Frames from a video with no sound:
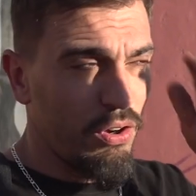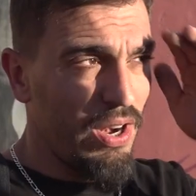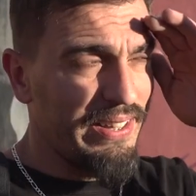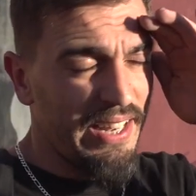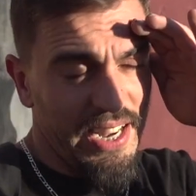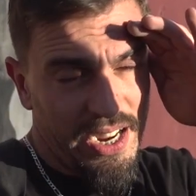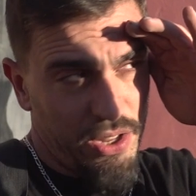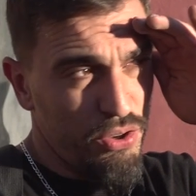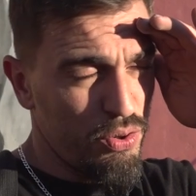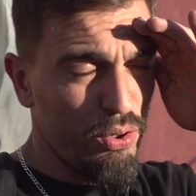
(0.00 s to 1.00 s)
la técnica
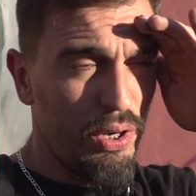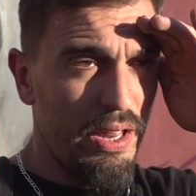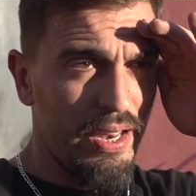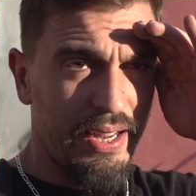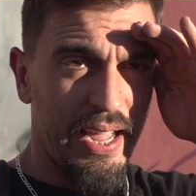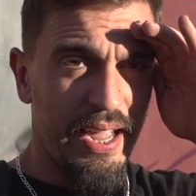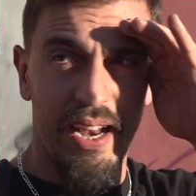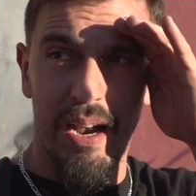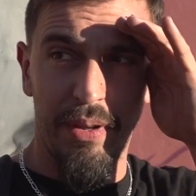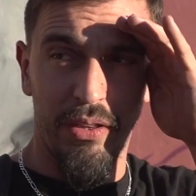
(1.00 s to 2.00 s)
que yo suelo utilizar,
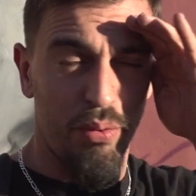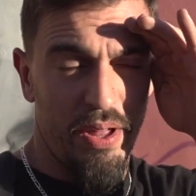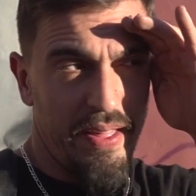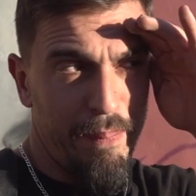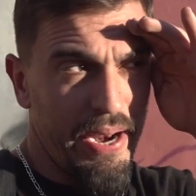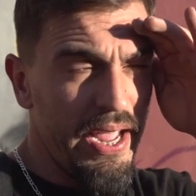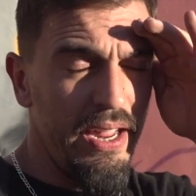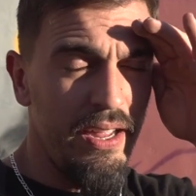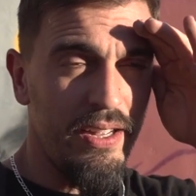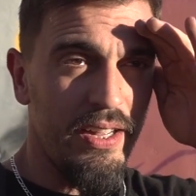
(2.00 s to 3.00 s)
que es la pintura de
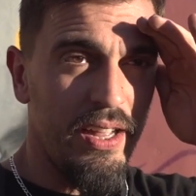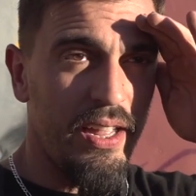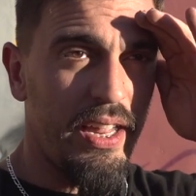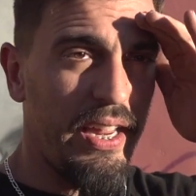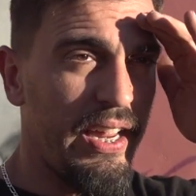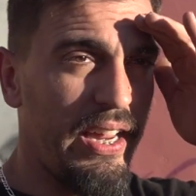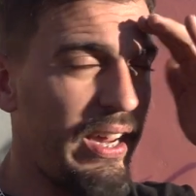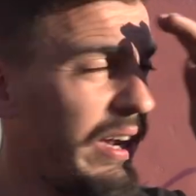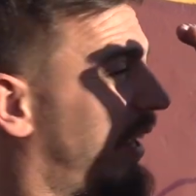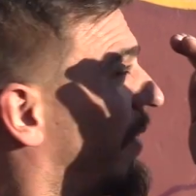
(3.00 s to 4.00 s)
spray.
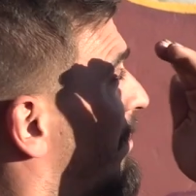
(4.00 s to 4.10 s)
Y,